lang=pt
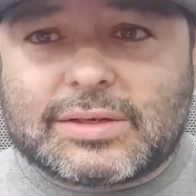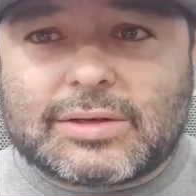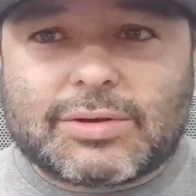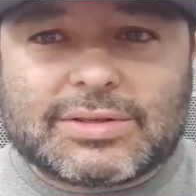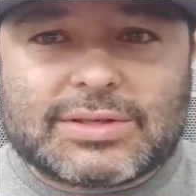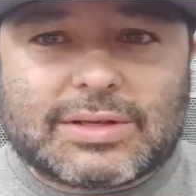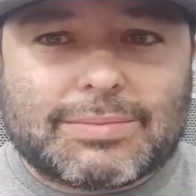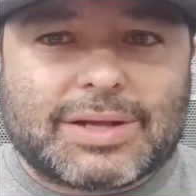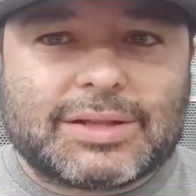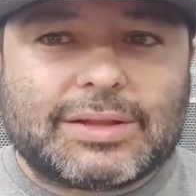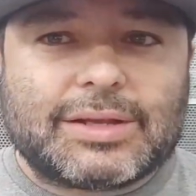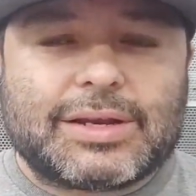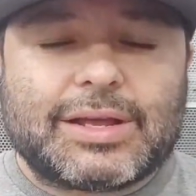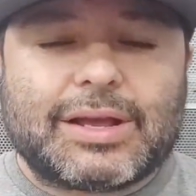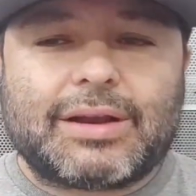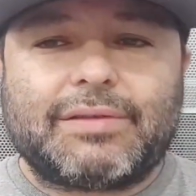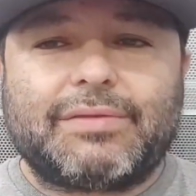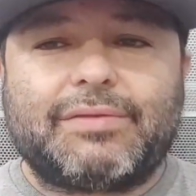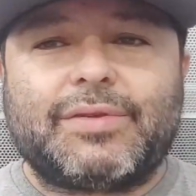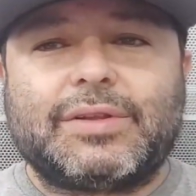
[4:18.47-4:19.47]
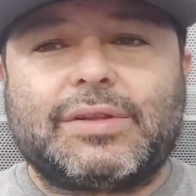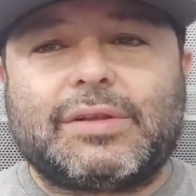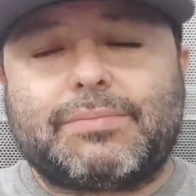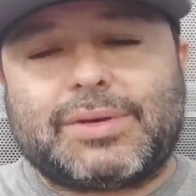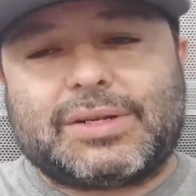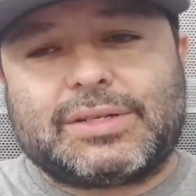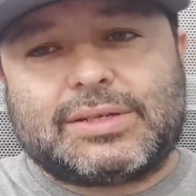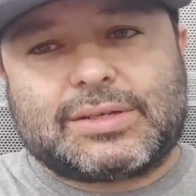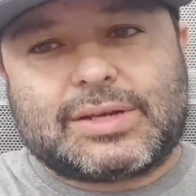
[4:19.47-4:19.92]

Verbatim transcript: Então essa bateria ela é feita para